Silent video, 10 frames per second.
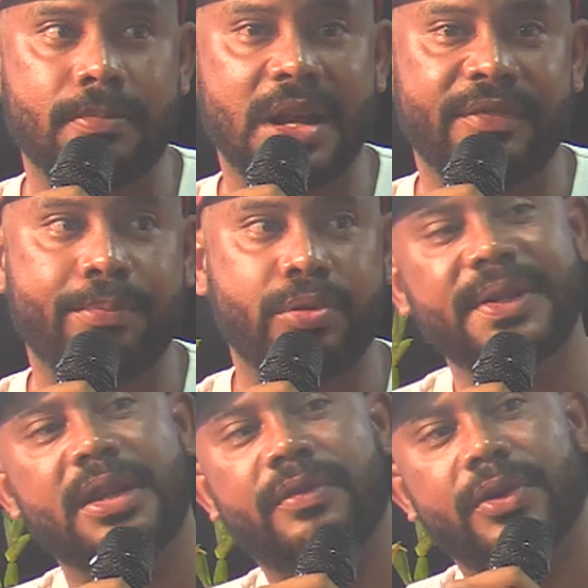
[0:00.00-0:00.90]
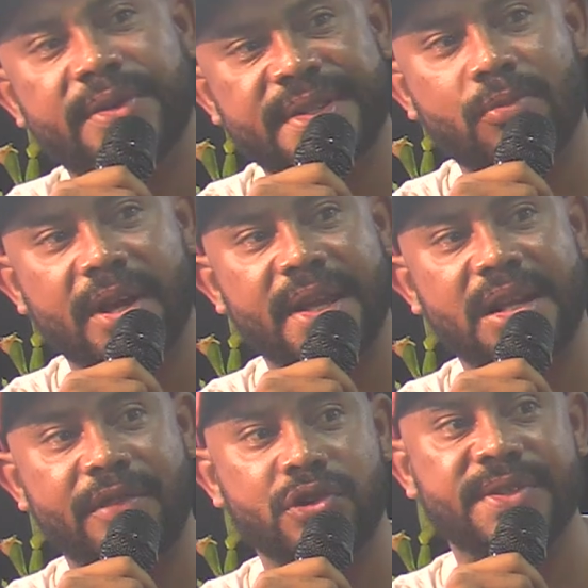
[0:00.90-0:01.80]
n'avait point d'éleveur de Samoyed,
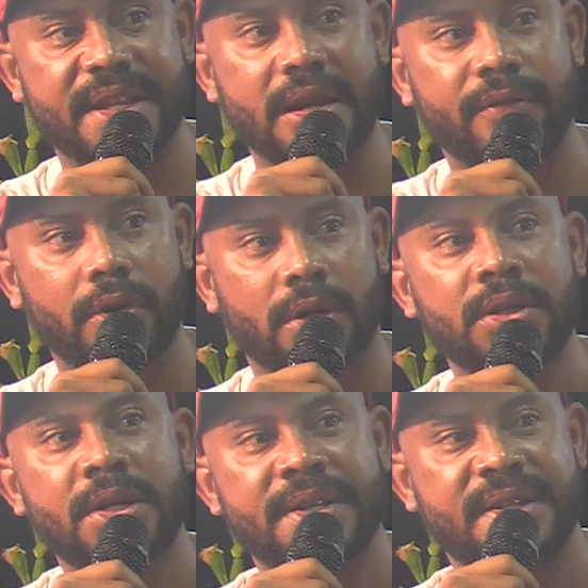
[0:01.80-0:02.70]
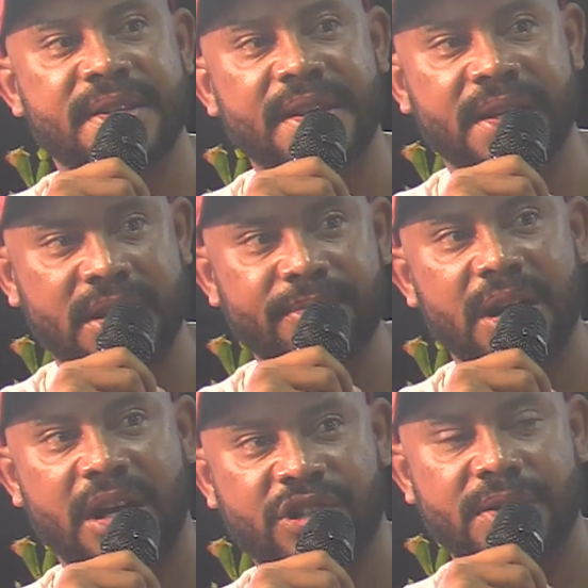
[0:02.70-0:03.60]
il avait juste un éleveur, mm. c'est ça, il me
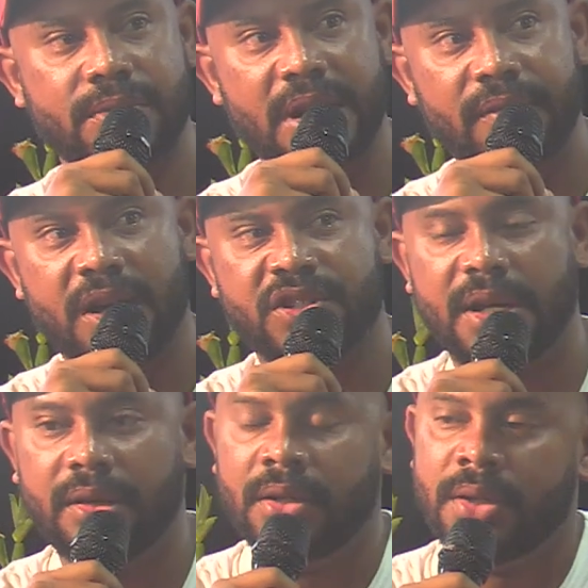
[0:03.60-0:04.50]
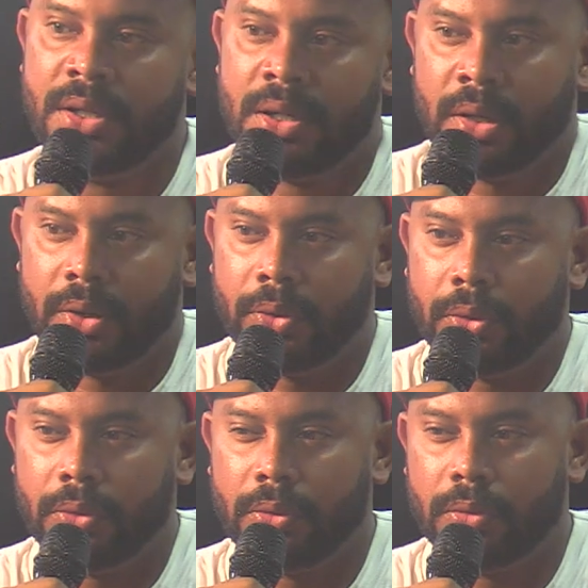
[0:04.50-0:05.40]
l'arrachait de son élevage là.
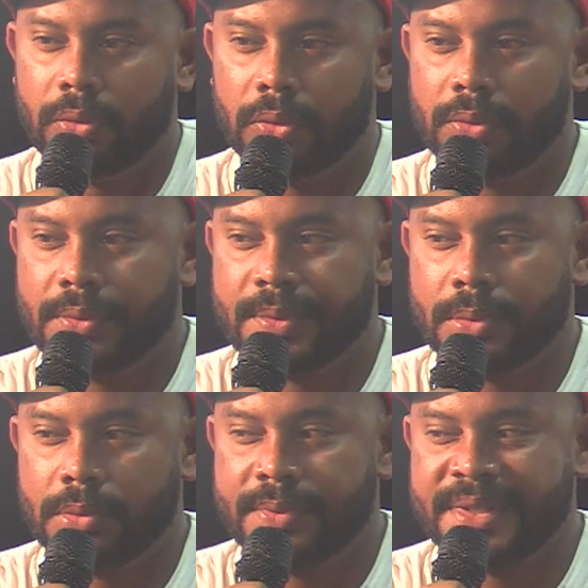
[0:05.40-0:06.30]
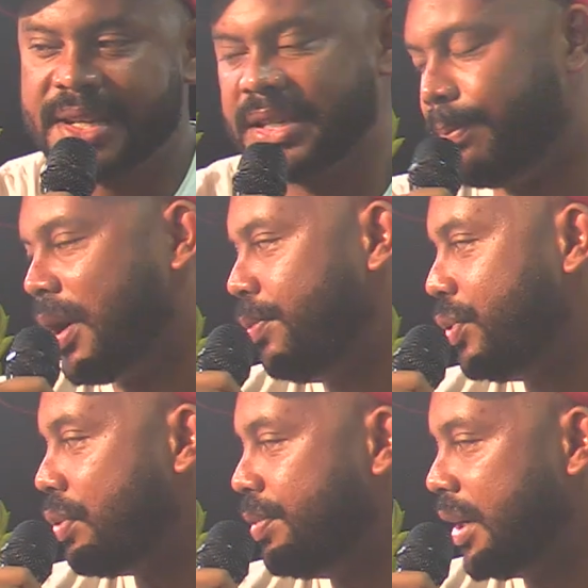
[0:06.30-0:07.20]
Euh, ça, ça part
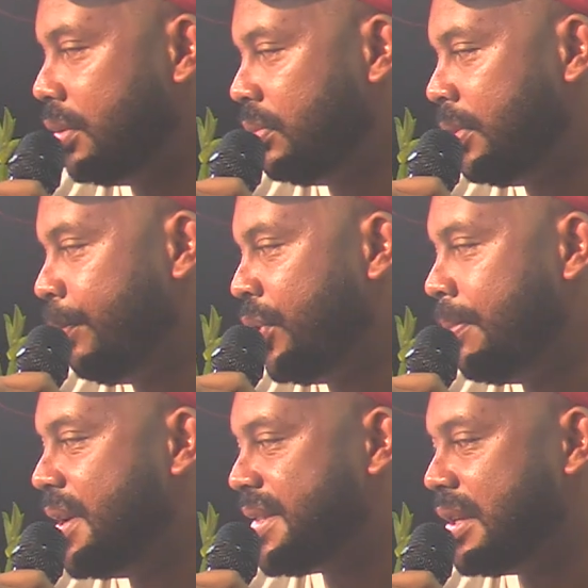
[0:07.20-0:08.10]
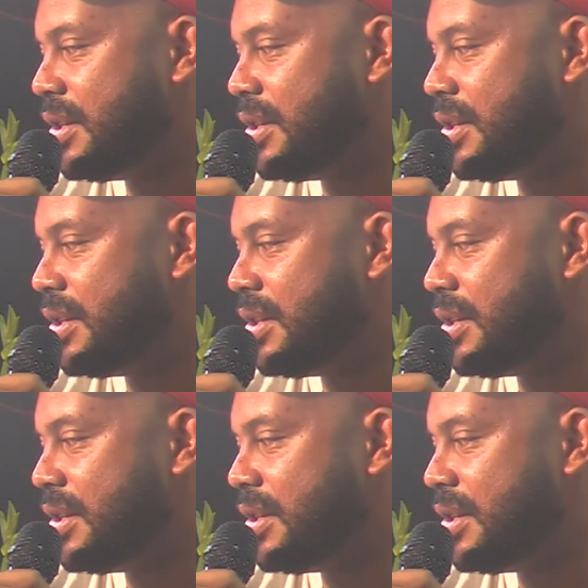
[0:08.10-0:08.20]
plutôt bien. Mais mhm. c'est